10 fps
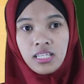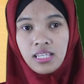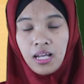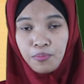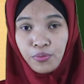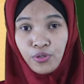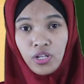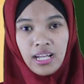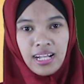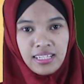
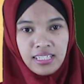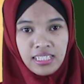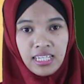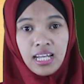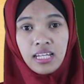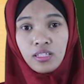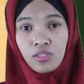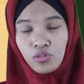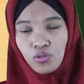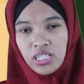Zabur artinya
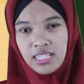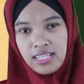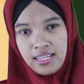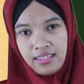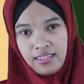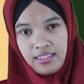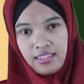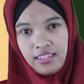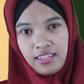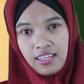tulisan.
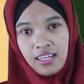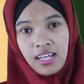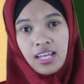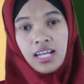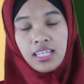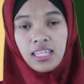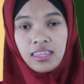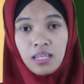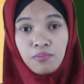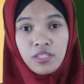
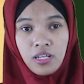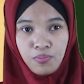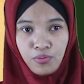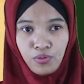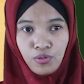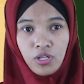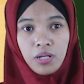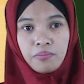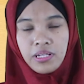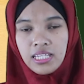Kitab Zabur
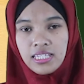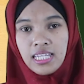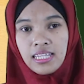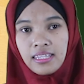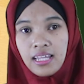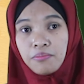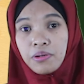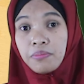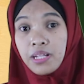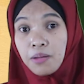berisi tentang
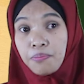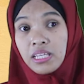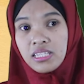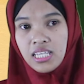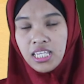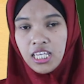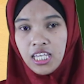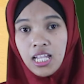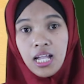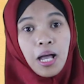beberapa
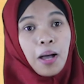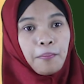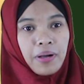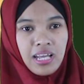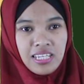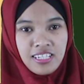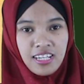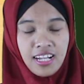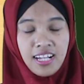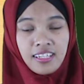zikir,
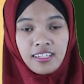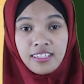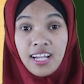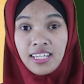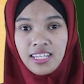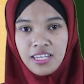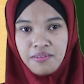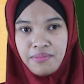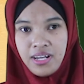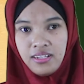pengajaran, dan
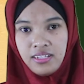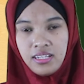hikmah.